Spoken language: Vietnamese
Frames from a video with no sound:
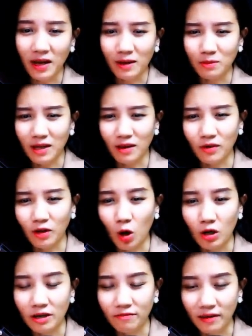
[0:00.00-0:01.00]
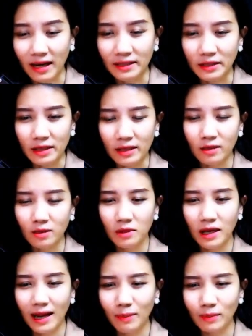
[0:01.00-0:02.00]
phàm giả vờ ho lên vài tiếng
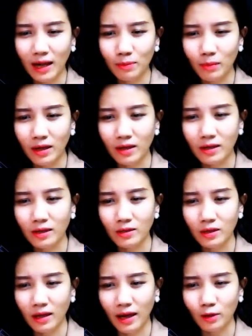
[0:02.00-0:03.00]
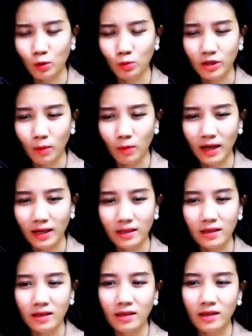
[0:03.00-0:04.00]
để làm tan biến đi sự ngại ngùng trong anh.
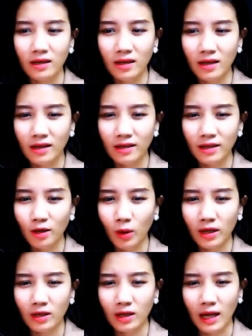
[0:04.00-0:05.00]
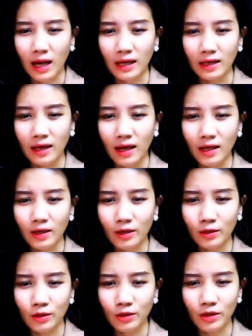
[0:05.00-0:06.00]
Khi quay lưng lại, anh
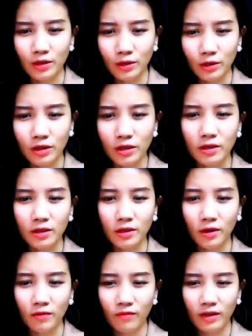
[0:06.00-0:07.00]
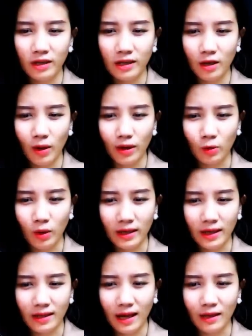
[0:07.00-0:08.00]
liền cười rất tươi vì kế hoạch của
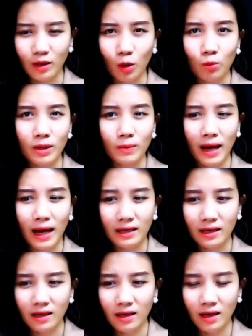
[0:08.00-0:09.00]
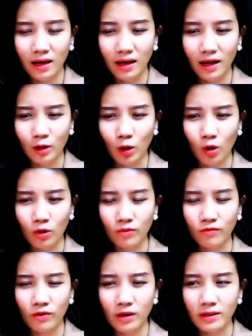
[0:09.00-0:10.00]
anh đã thành công mỹ mãn, lại
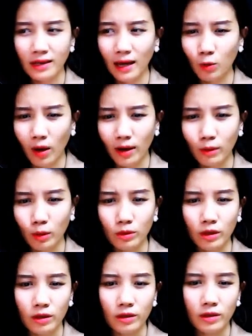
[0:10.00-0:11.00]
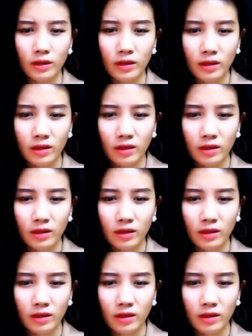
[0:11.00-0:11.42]
còn vượt xa ngoài mong đợi nữa.